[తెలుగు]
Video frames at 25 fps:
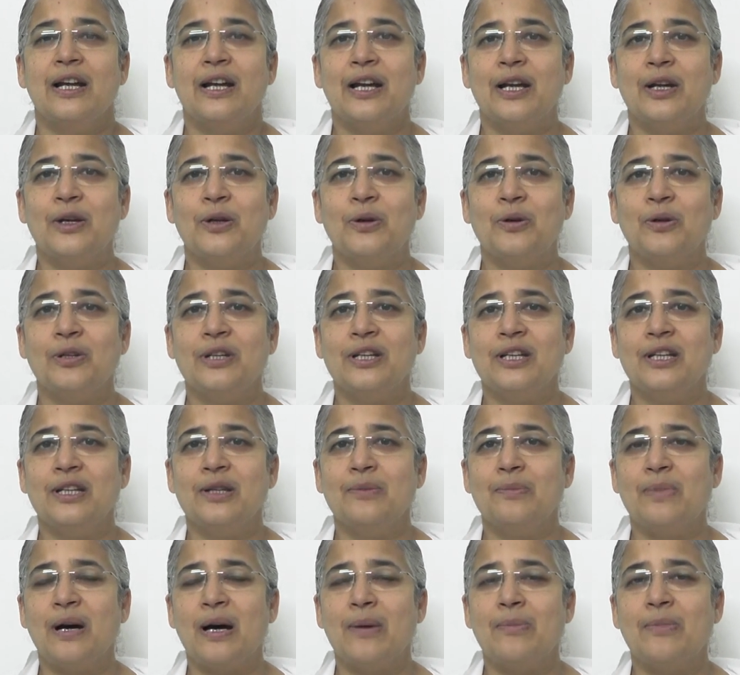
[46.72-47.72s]
రెండోది
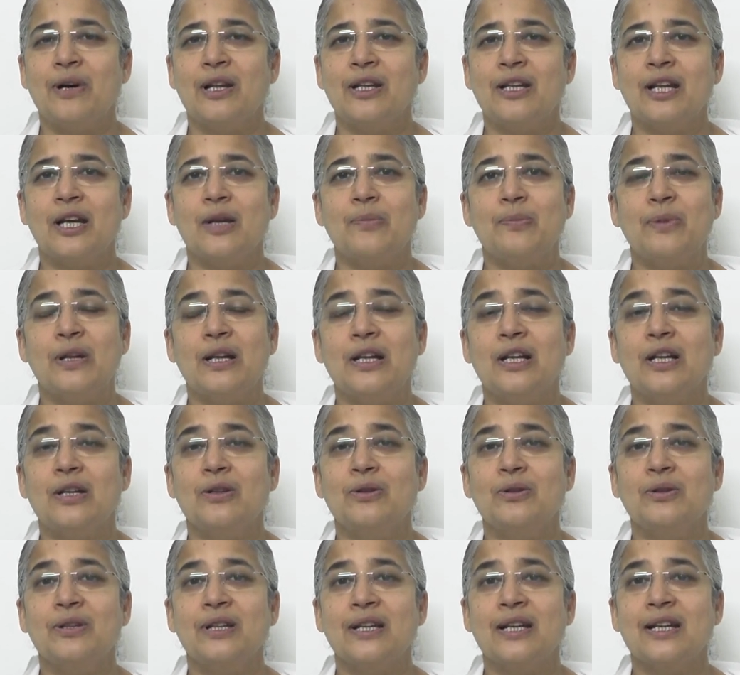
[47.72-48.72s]
బాబా అన్నారు
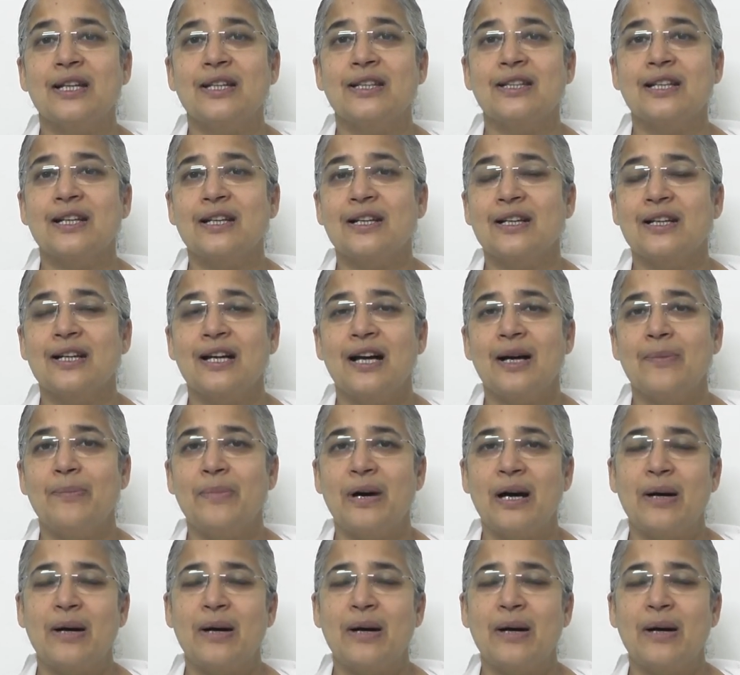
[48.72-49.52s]
పిల్లలు నిరంతరంగా